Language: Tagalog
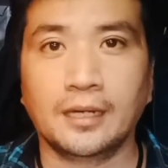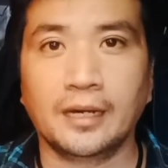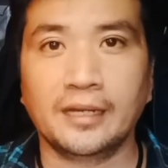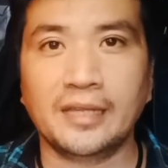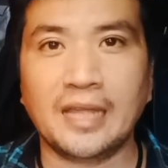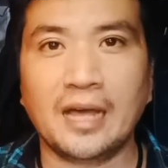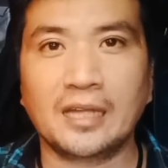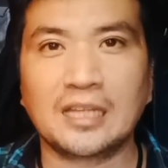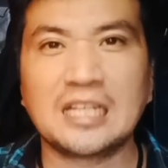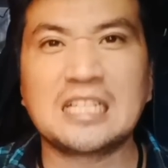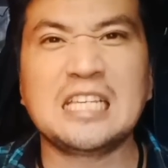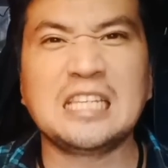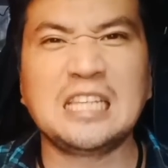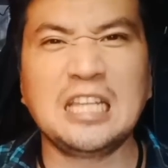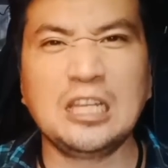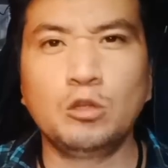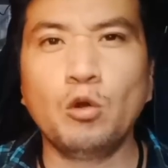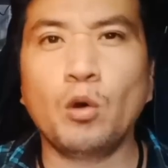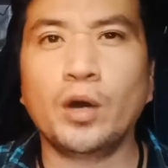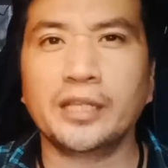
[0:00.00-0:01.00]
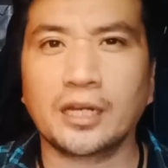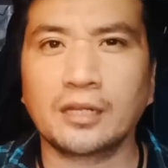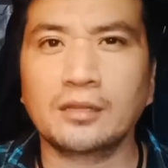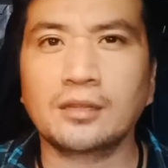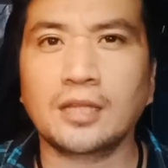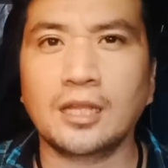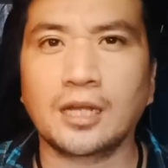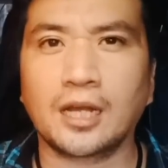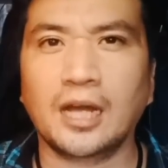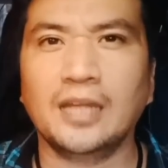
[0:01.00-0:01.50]
ana, disidido ka na rin
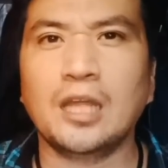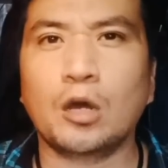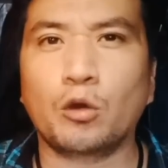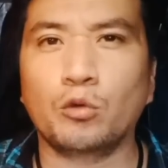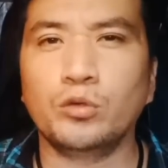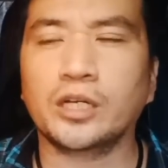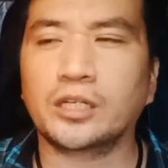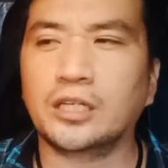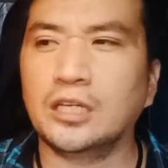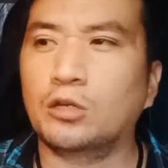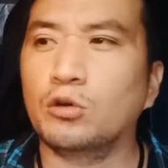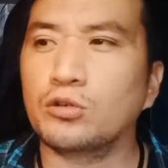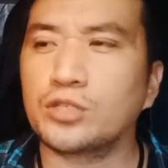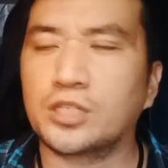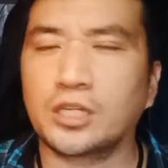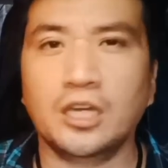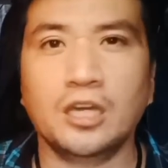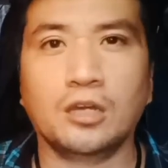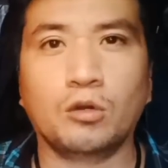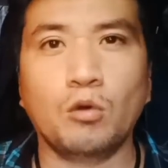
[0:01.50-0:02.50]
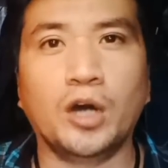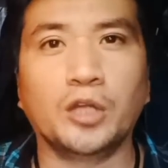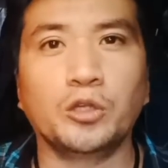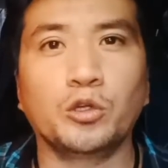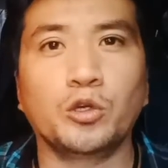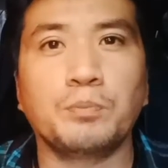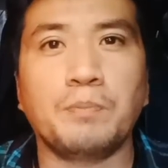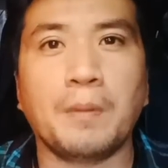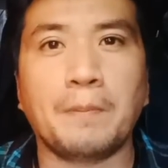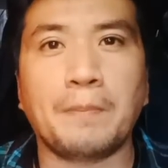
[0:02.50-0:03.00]
talaga na Kuya Kiko, sige kung
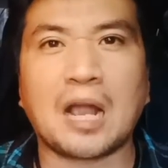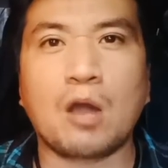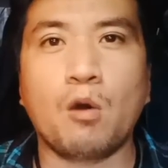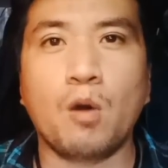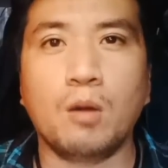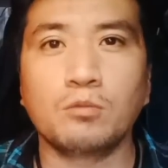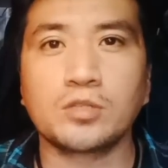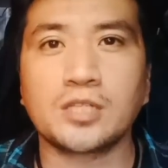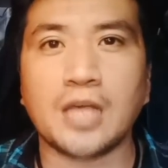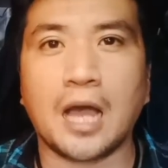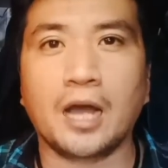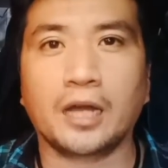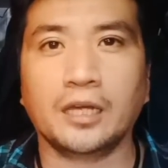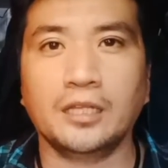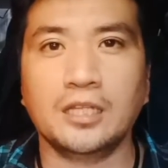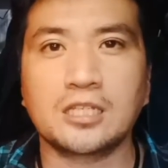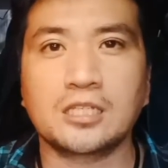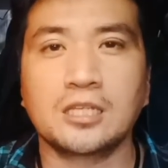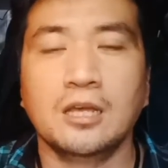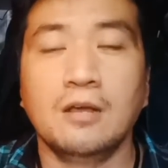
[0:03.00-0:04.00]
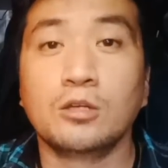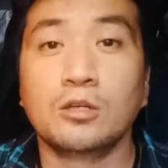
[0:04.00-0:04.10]
ano yung papagawa mo sa akin is